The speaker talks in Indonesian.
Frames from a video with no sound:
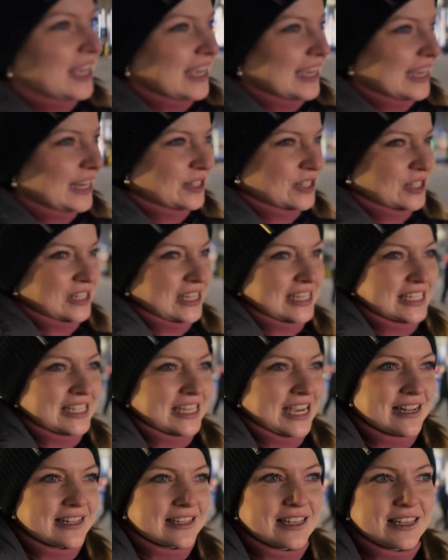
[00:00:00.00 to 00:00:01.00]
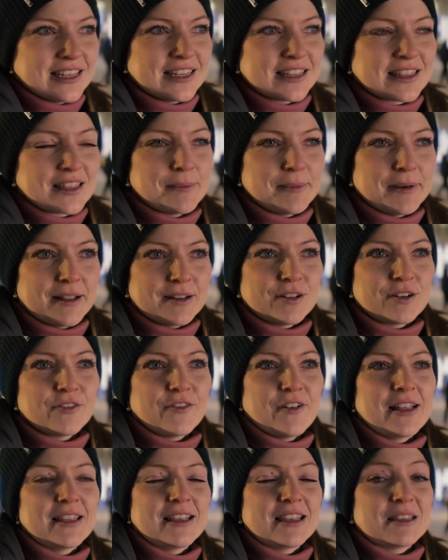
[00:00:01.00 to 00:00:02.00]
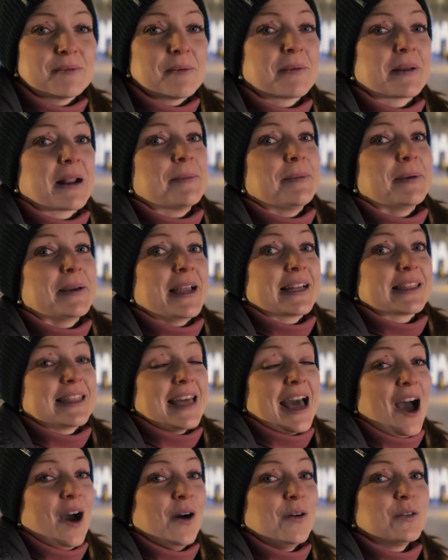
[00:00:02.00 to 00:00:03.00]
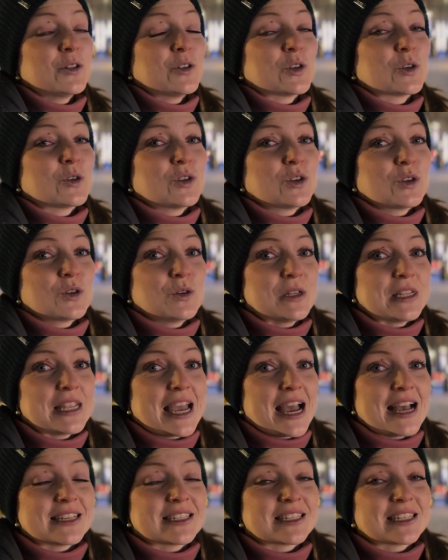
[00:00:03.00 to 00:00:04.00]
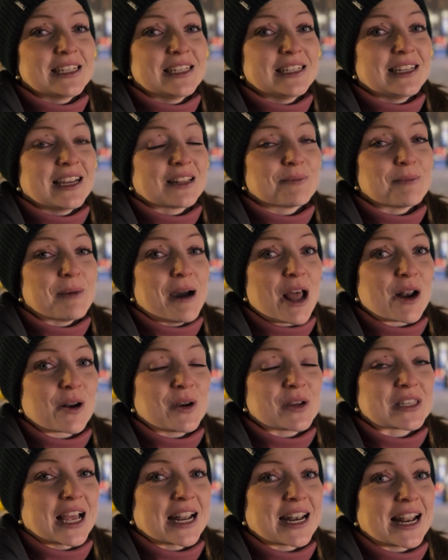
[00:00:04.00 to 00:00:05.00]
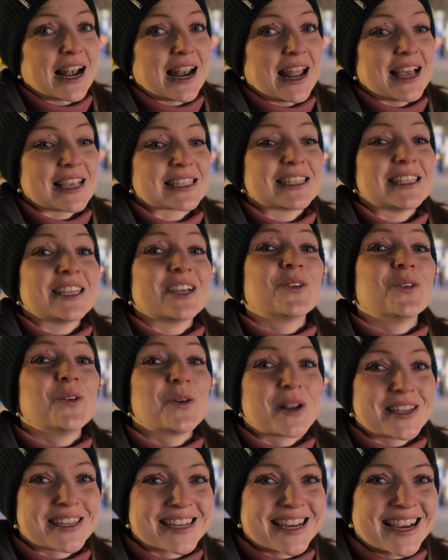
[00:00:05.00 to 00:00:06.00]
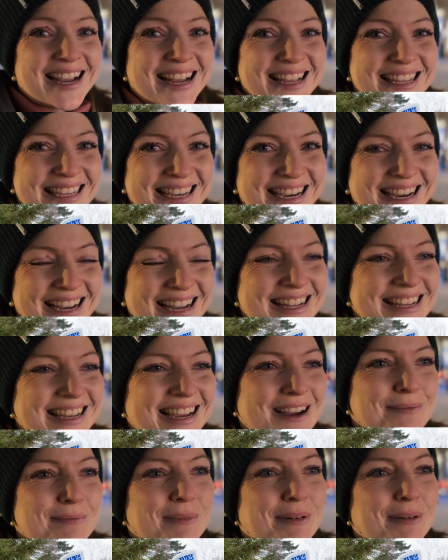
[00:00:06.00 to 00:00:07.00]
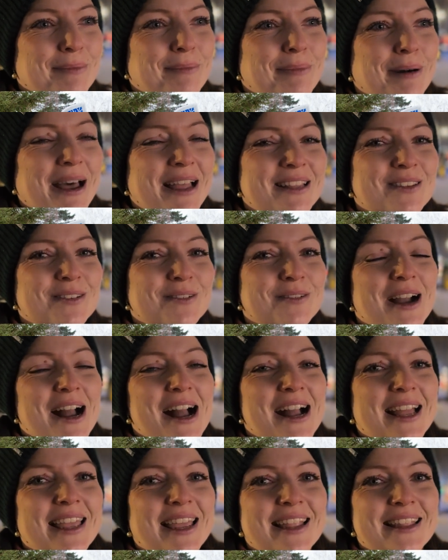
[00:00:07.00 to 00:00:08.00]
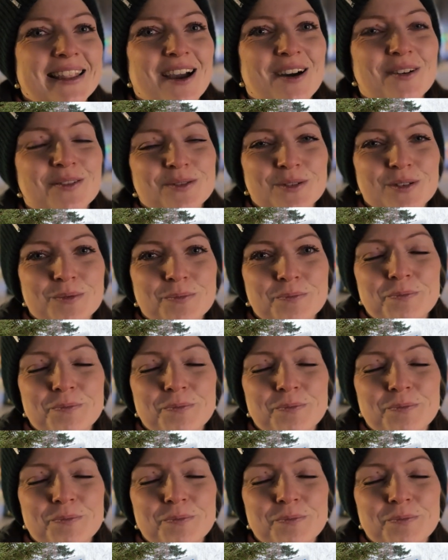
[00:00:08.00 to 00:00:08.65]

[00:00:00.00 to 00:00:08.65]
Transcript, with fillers: Indonesia di teman Nurfala ada beberapa yang tahu cucunya si Diet Maros adalah Snigurechka ya yang membantu kakeknya untuk